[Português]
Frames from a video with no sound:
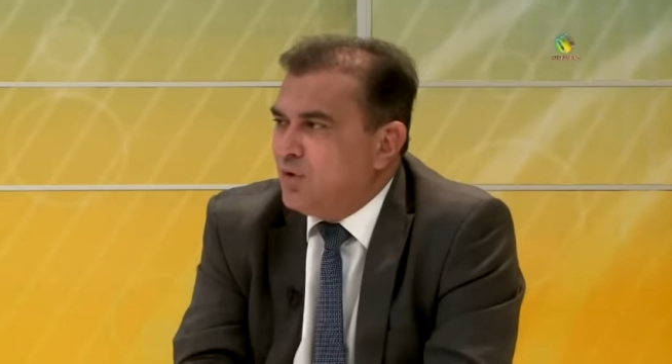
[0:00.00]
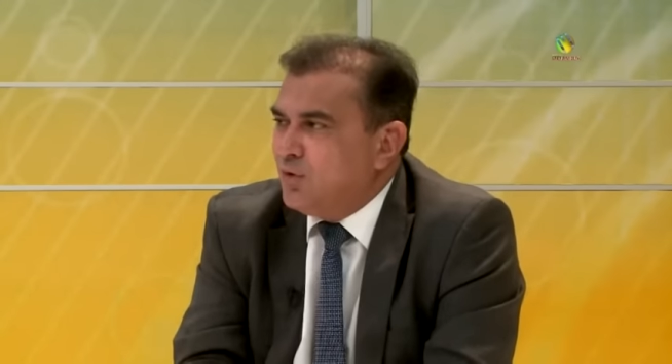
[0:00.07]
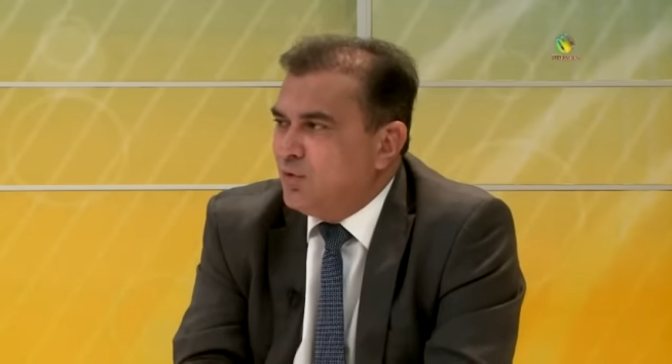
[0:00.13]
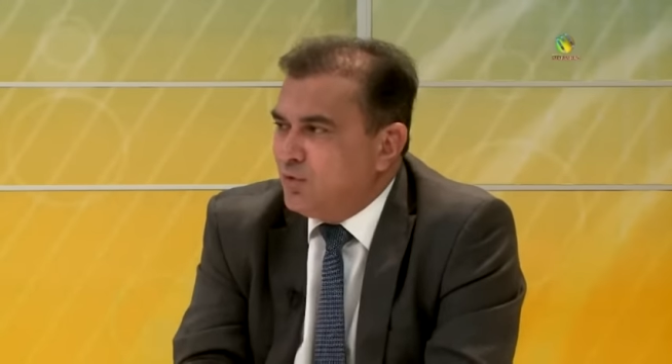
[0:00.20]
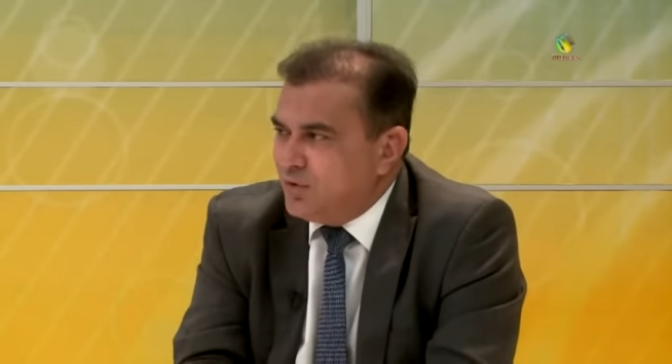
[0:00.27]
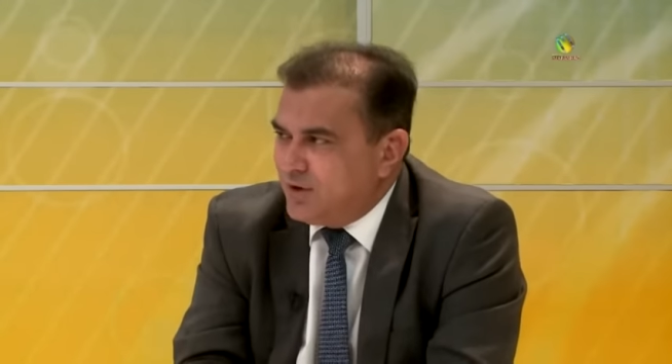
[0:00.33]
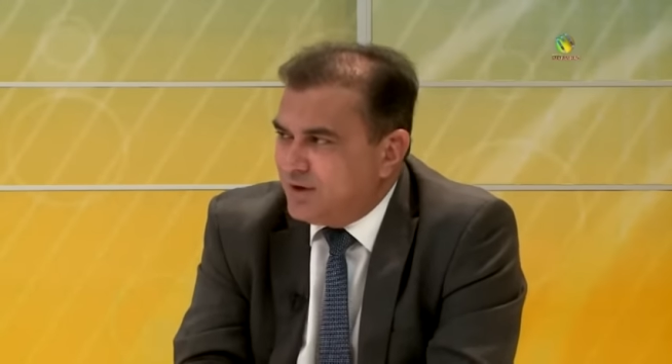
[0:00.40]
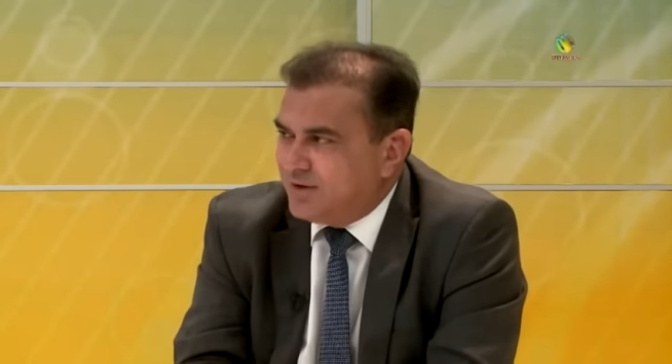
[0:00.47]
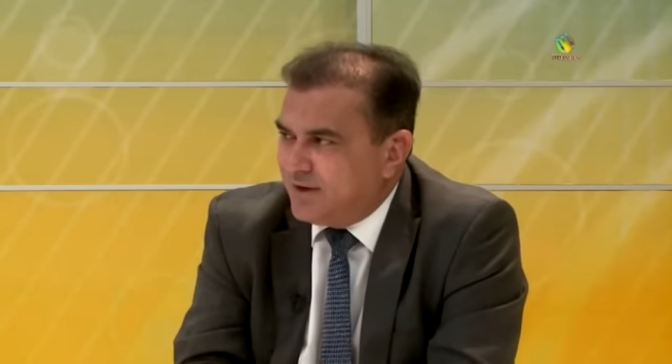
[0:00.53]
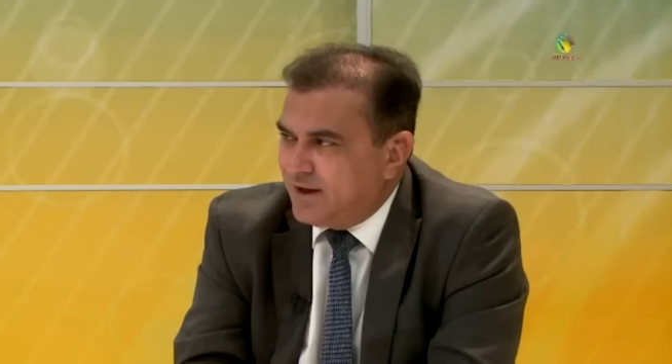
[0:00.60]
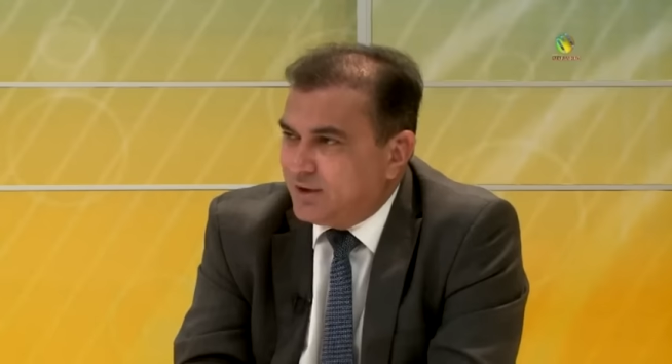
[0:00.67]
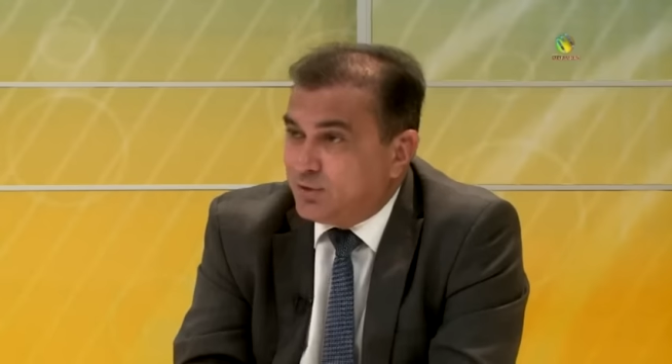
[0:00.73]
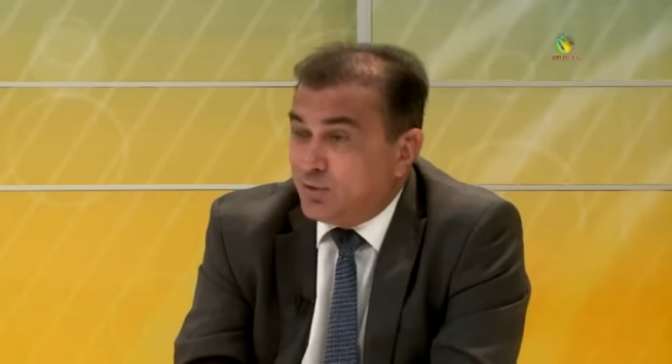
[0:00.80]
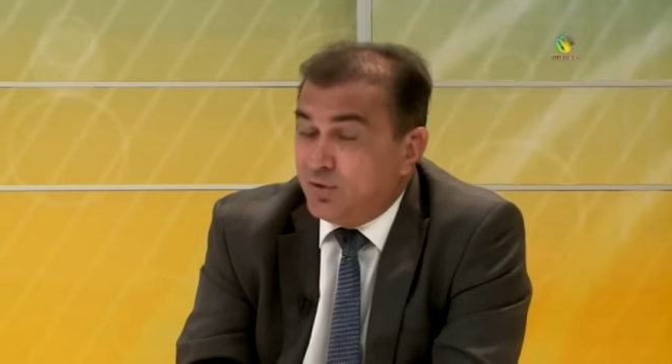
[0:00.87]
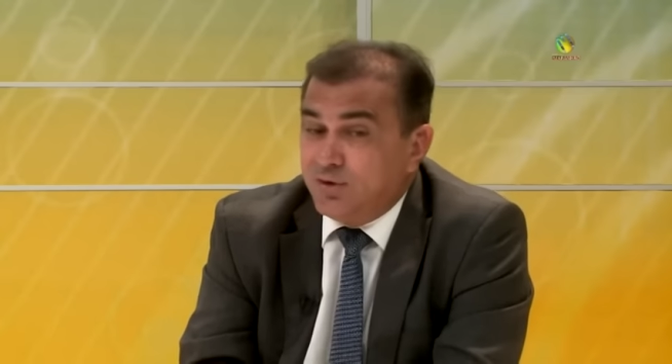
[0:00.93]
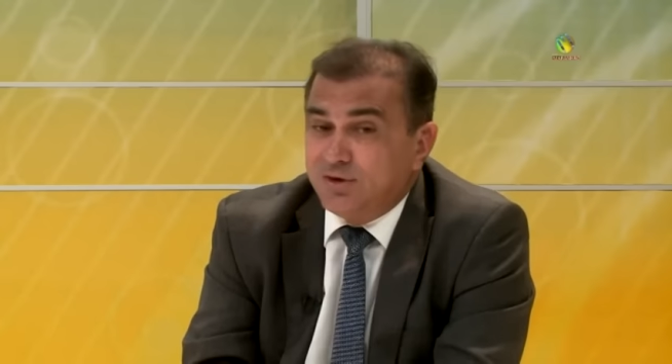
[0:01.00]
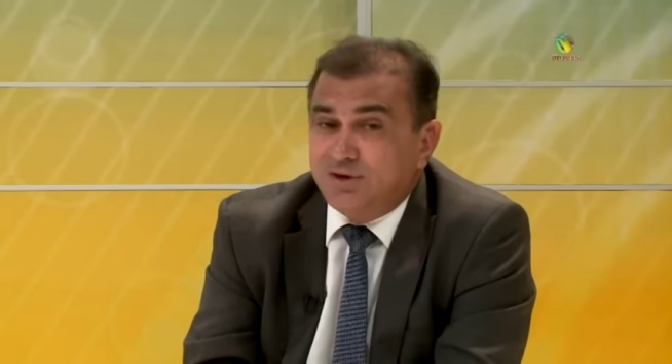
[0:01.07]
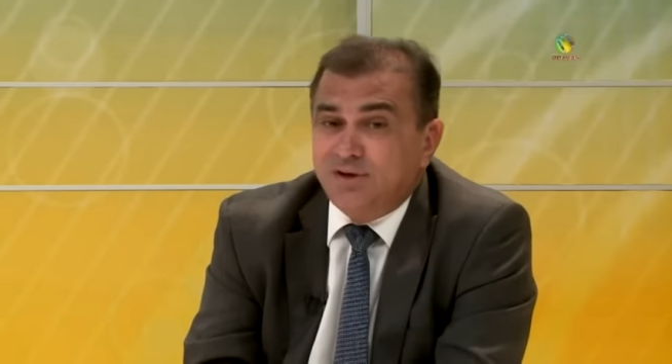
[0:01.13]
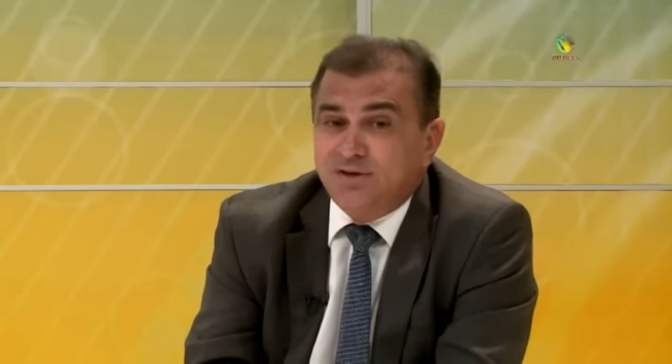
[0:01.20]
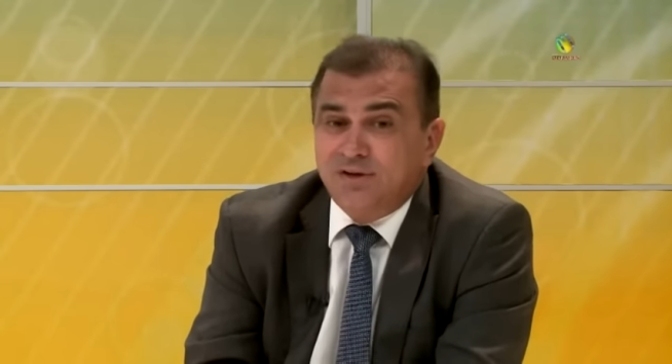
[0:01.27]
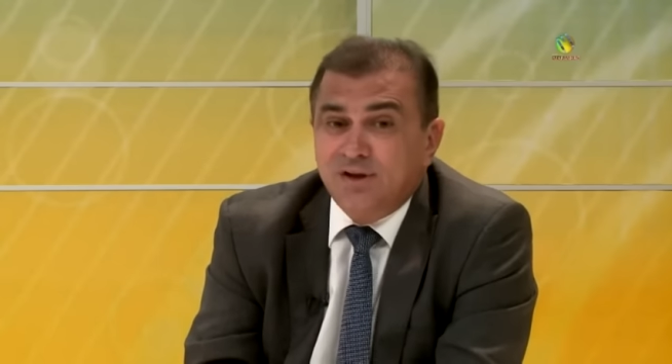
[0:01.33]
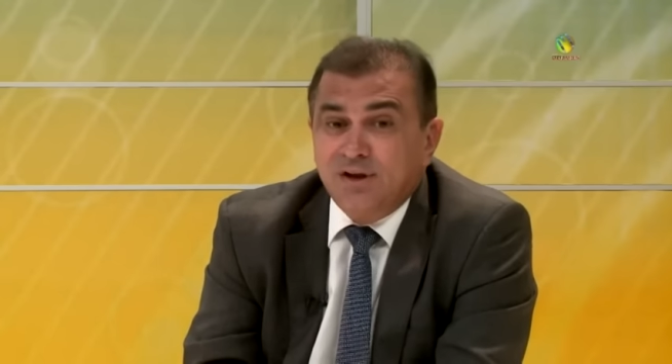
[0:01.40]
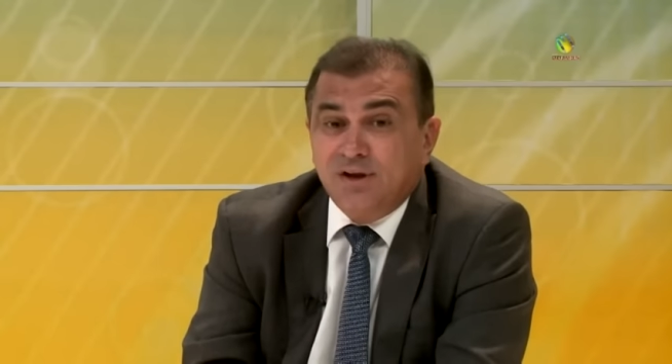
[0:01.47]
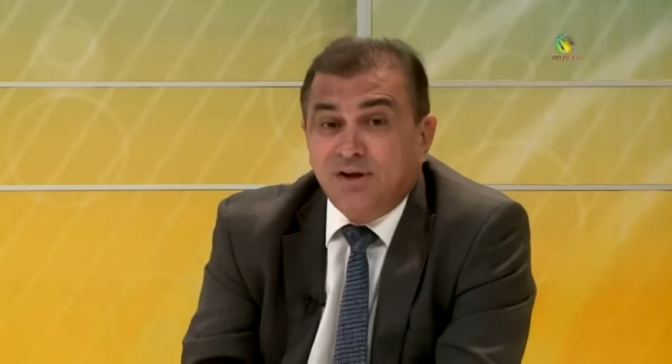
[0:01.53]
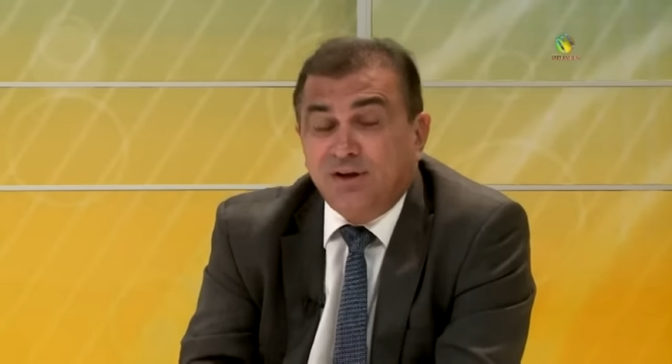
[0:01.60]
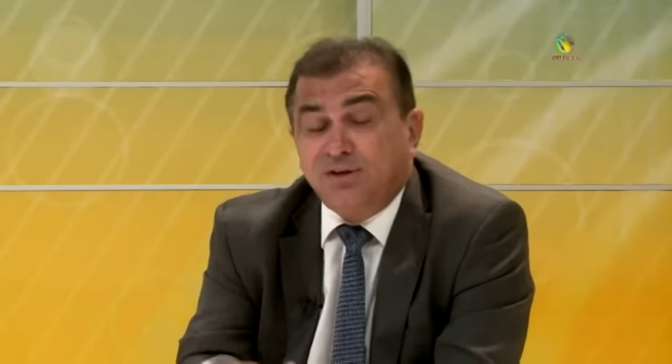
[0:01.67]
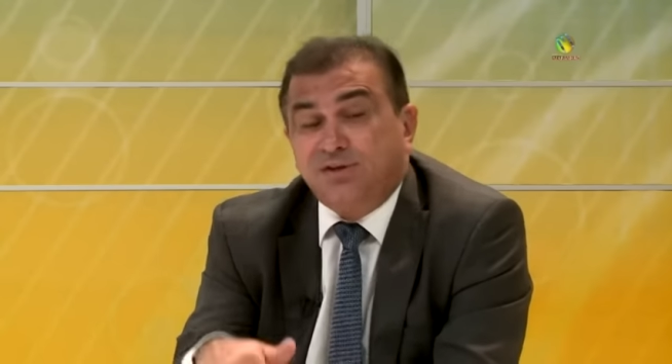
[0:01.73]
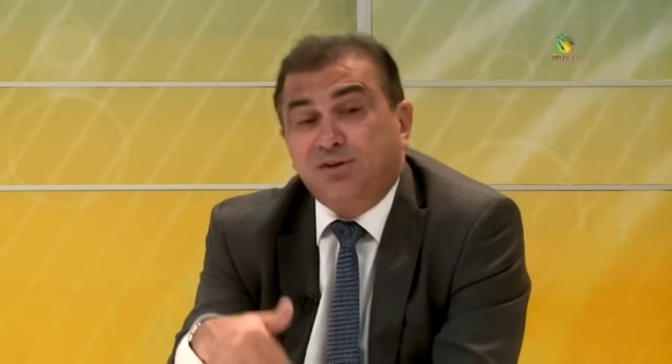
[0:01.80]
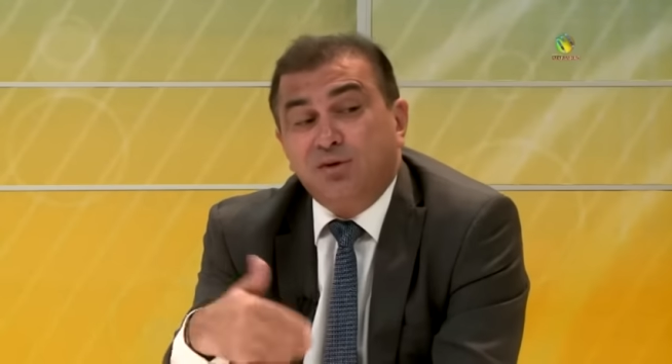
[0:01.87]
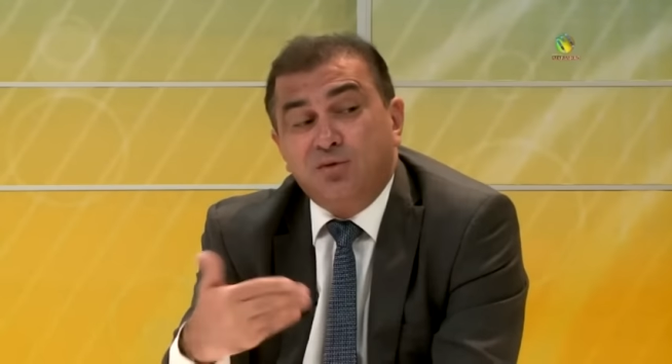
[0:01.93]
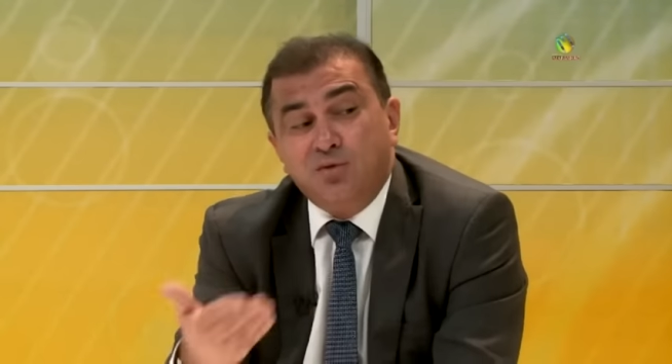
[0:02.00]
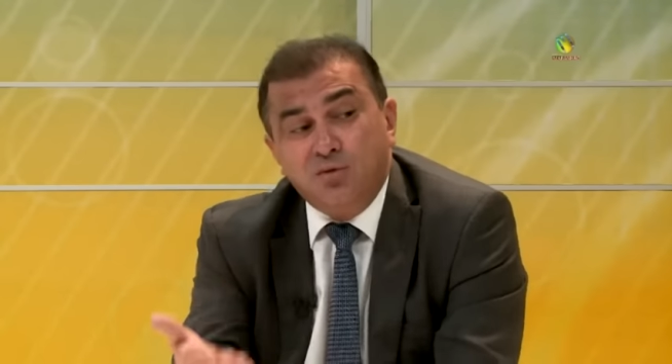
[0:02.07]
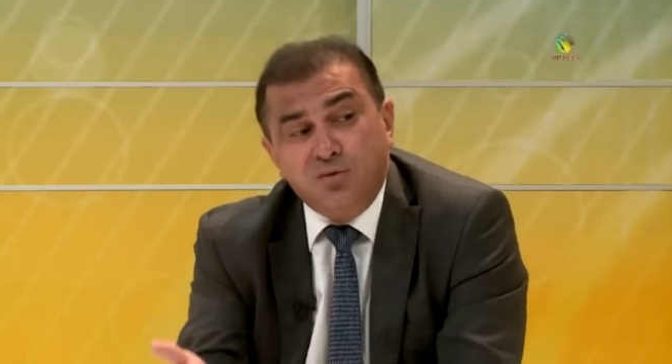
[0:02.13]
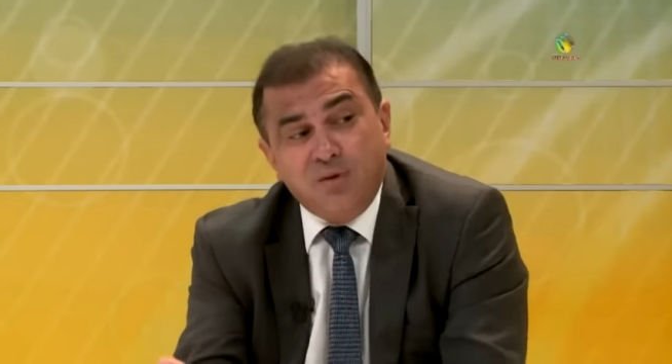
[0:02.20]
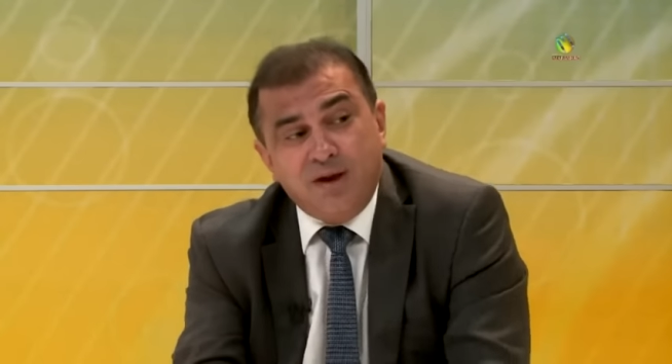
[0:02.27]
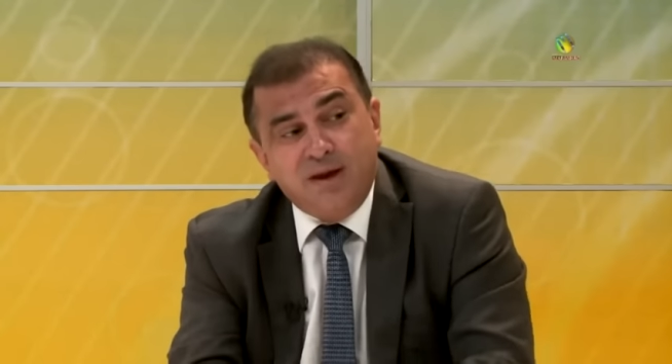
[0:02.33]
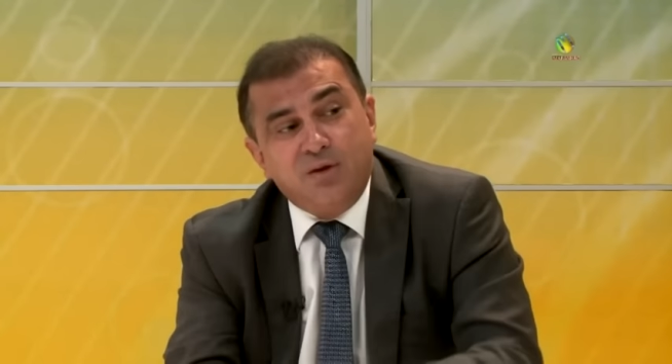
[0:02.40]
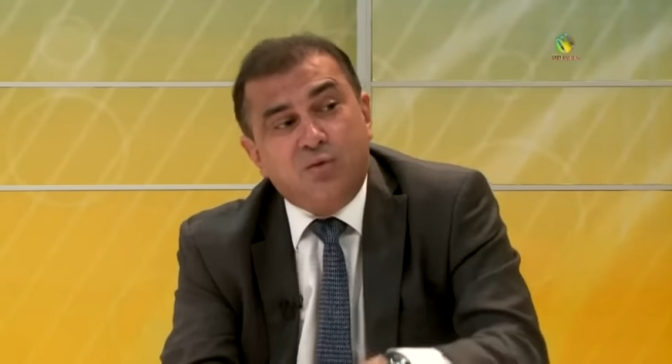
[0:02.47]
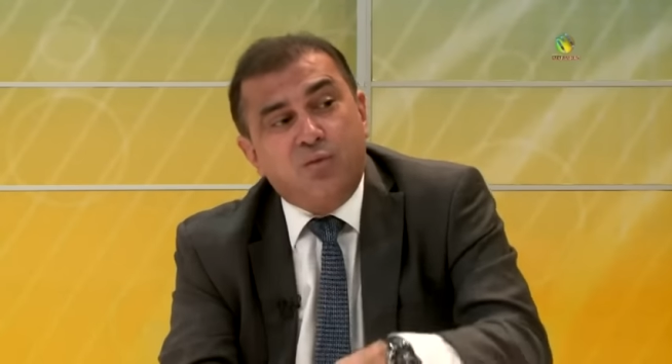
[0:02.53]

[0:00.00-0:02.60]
urnas eletrônicas e, segundo ele,